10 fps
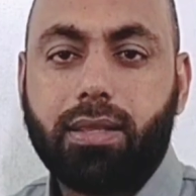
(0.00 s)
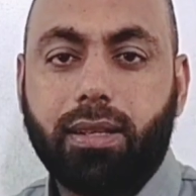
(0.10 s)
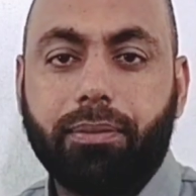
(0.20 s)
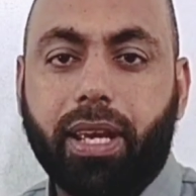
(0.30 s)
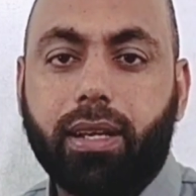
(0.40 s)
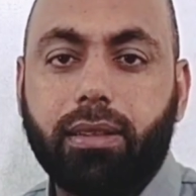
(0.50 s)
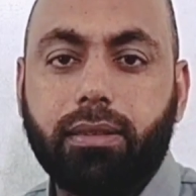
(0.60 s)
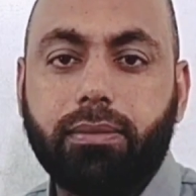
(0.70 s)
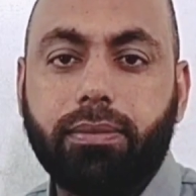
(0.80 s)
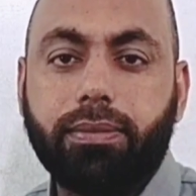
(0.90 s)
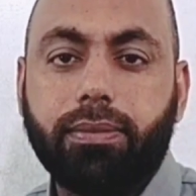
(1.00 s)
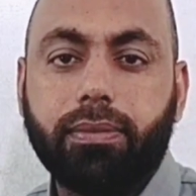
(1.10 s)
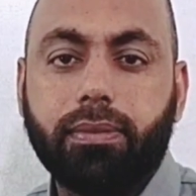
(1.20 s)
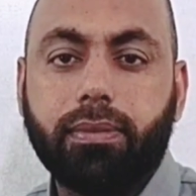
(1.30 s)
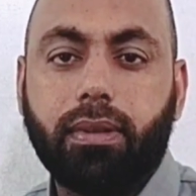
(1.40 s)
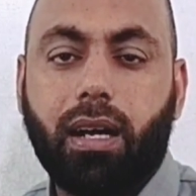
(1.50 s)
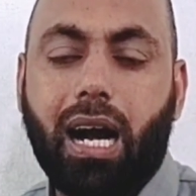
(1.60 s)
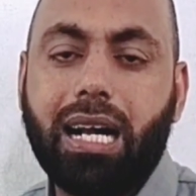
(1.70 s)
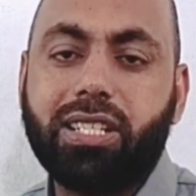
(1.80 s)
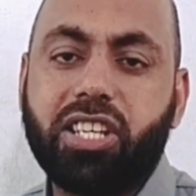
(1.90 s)
असलकम
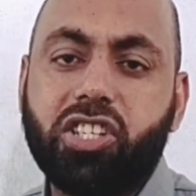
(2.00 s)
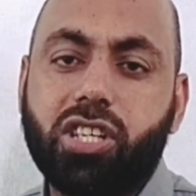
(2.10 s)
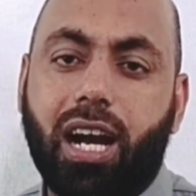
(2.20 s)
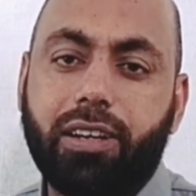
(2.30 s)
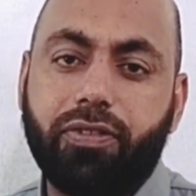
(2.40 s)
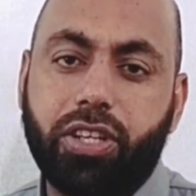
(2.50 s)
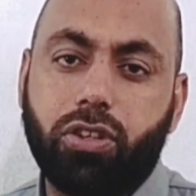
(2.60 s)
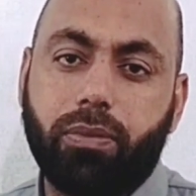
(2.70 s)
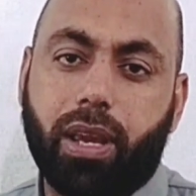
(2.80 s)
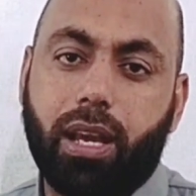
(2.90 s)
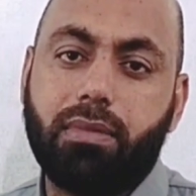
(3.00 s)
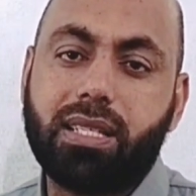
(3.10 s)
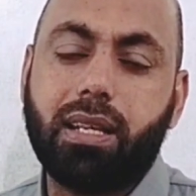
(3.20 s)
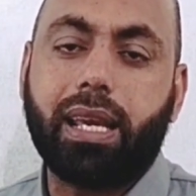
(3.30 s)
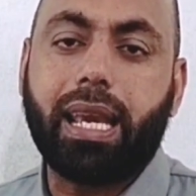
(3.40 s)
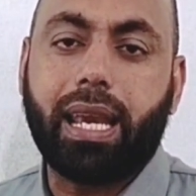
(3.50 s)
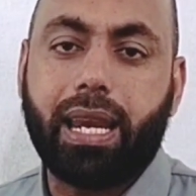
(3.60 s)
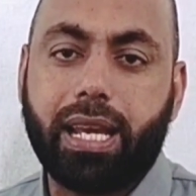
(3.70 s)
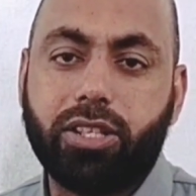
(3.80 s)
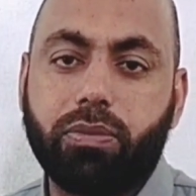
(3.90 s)
आज की शार्ट वीडियो में हम मसल की
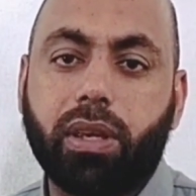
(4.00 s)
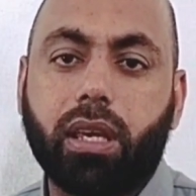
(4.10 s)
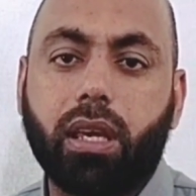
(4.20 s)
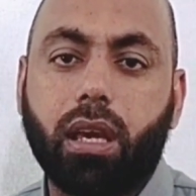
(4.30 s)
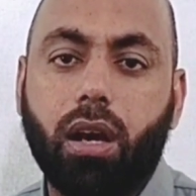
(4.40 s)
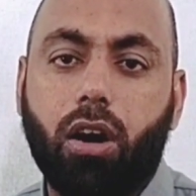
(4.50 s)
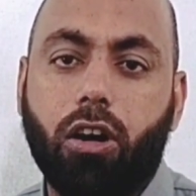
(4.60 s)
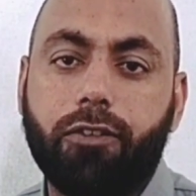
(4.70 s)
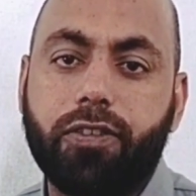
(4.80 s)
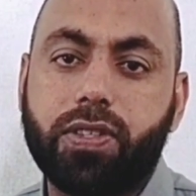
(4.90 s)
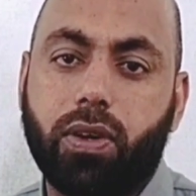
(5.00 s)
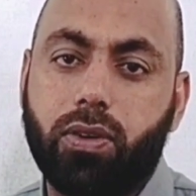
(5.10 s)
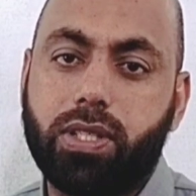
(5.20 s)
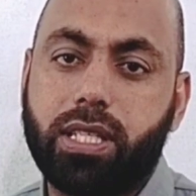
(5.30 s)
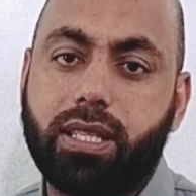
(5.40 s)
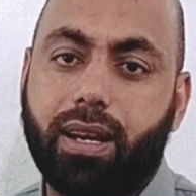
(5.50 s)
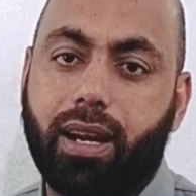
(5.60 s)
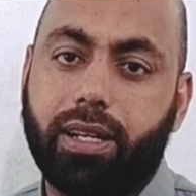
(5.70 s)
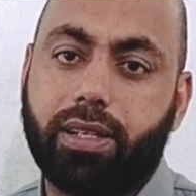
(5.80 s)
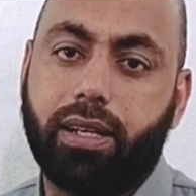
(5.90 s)
इनेटमी और फिजियोलॉजी से
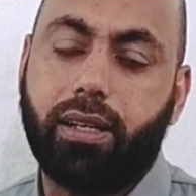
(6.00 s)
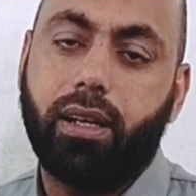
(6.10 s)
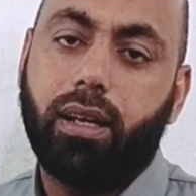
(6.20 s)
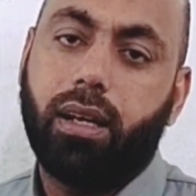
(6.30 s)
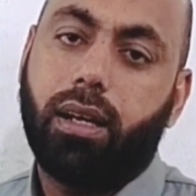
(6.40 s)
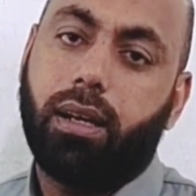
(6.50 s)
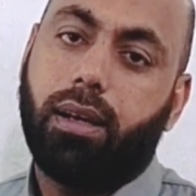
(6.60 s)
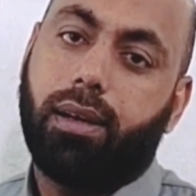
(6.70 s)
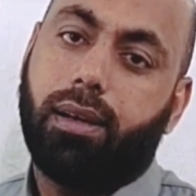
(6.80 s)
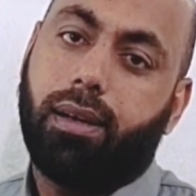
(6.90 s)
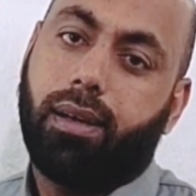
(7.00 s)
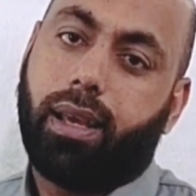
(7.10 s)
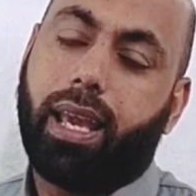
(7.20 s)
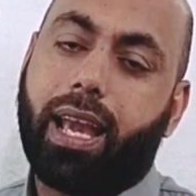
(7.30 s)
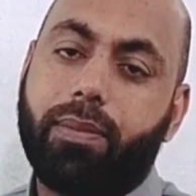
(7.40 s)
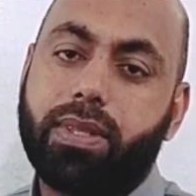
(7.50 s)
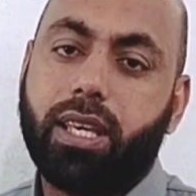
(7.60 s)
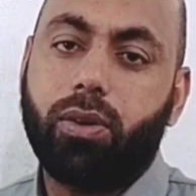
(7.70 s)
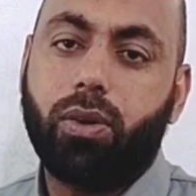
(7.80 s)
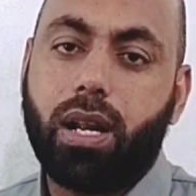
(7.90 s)
रिलेटेड एक एम
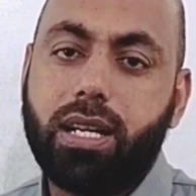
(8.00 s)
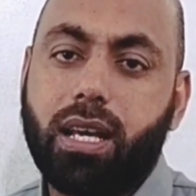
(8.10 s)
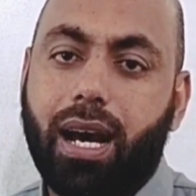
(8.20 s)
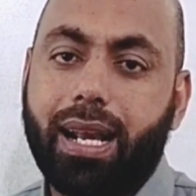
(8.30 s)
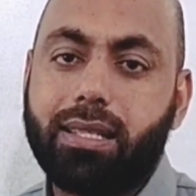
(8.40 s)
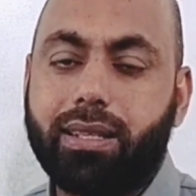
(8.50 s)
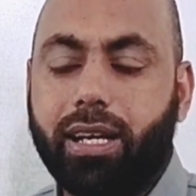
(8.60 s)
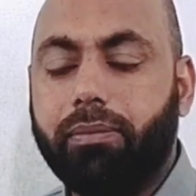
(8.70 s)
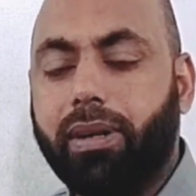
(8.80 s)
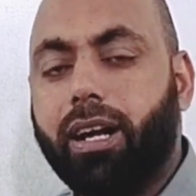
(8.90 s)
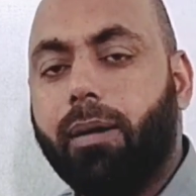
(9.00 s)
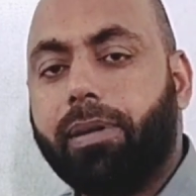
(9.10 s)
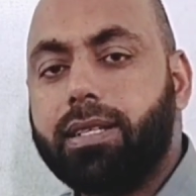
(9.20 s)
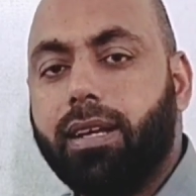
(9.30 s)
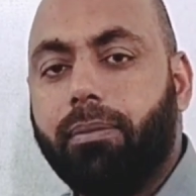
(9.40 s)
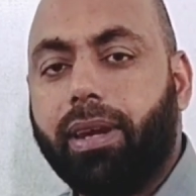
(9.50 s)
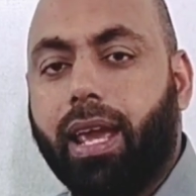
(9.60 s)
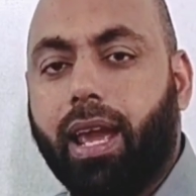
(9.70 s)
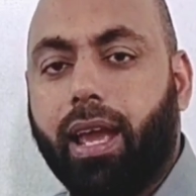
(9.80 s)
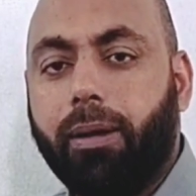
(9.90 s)
करने जा रहे हैं स्टेटमेंट आपके
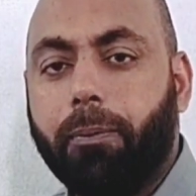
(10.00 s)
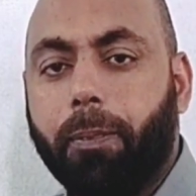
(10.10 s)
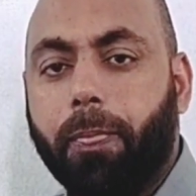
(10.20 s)
सामने है